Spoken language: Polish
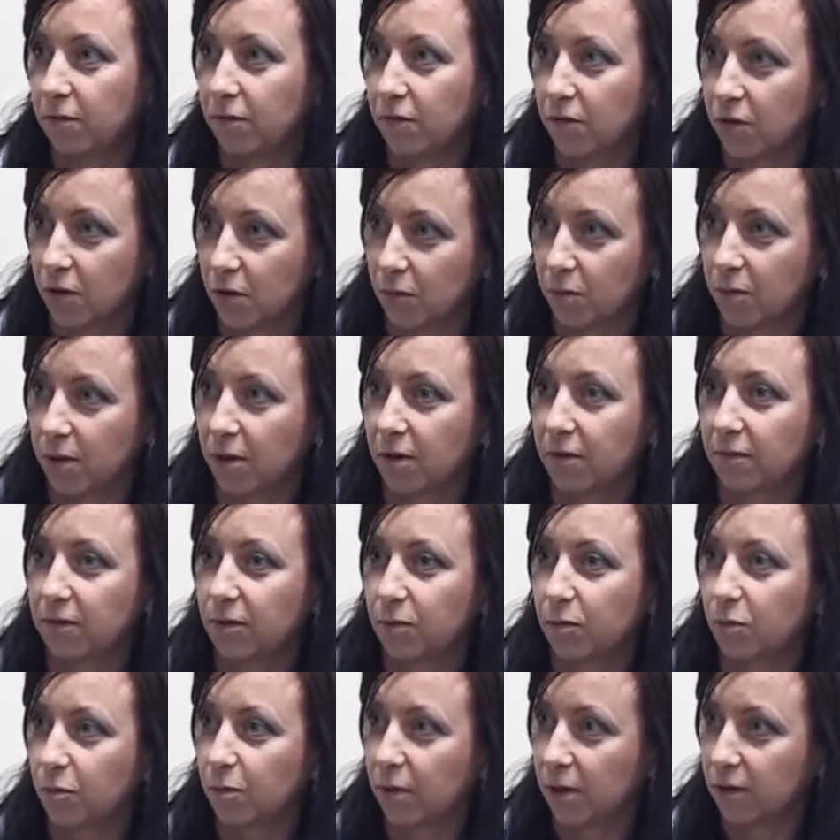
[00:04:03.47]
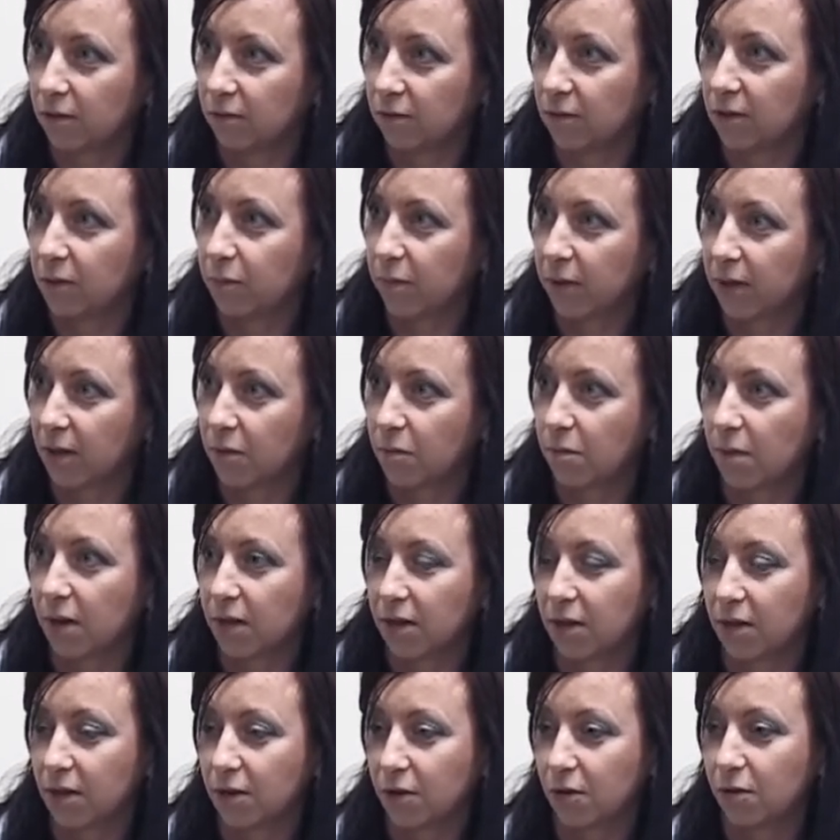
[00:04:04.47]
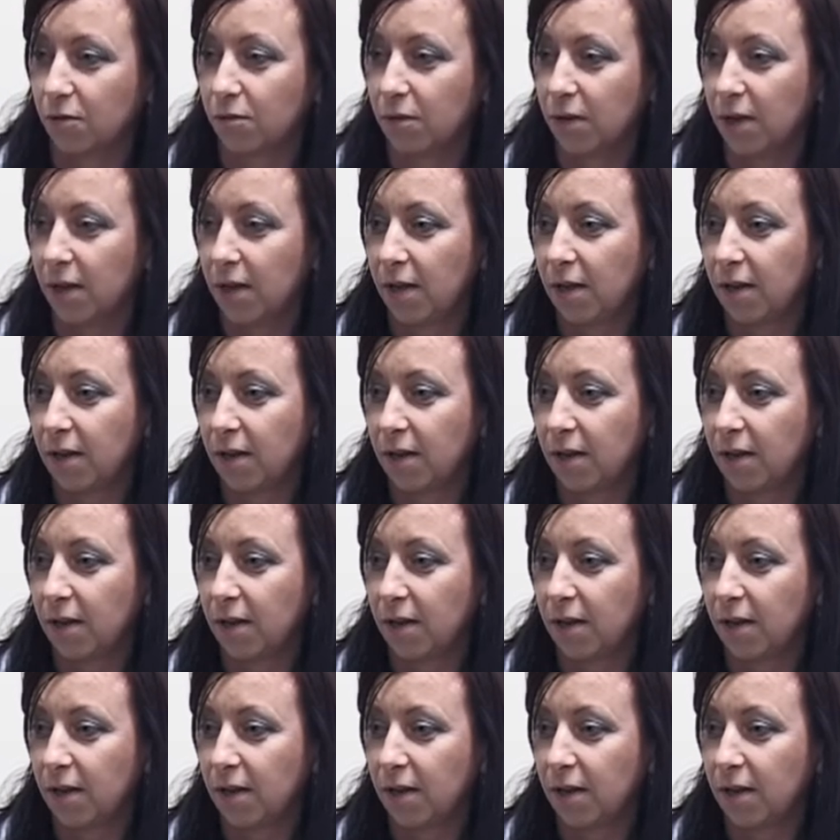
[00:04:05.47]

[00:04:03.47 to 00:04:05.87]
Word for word: w firmie, współpracuje z panem Magierą